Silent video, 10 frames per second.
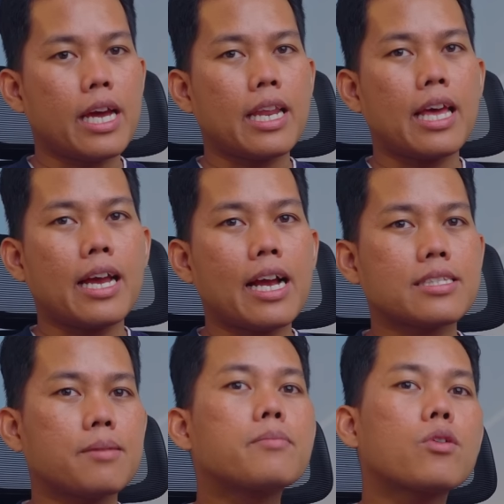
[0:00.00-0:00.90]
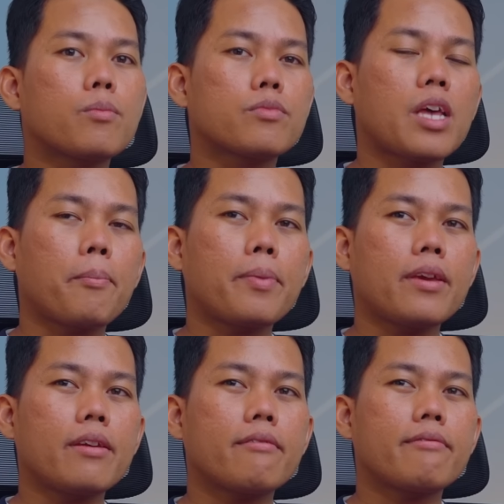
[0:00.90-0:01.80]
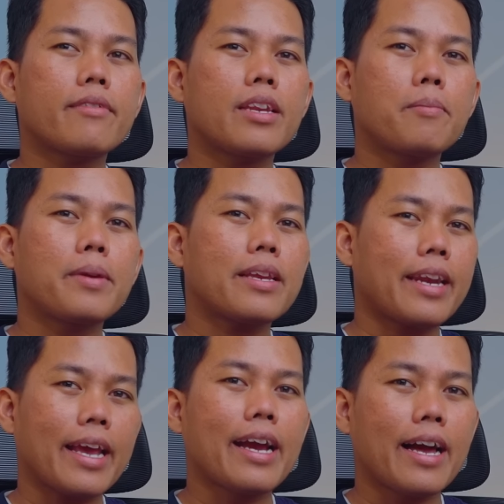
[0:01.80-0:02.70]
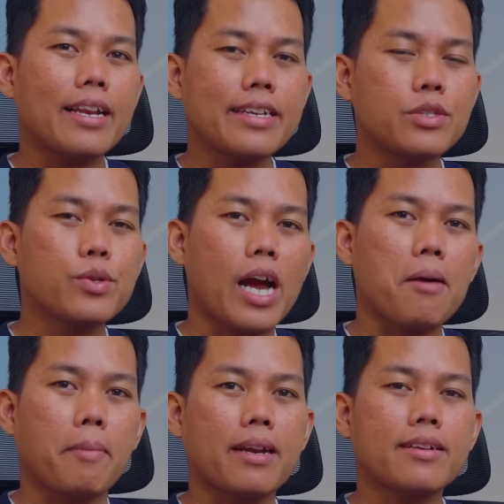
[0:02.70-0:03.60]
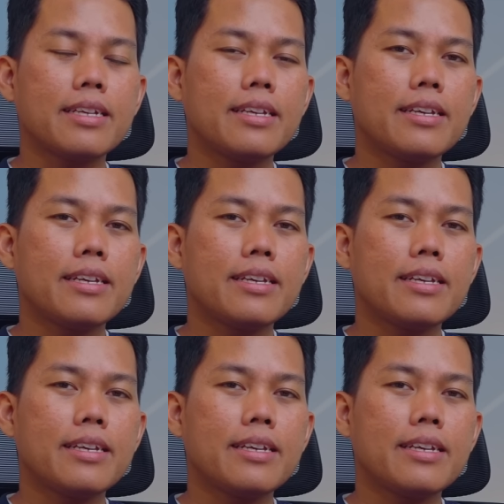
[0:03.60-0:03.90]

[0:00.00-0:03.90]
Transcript: ala-ala custom room tapi lebih legal dan juga aman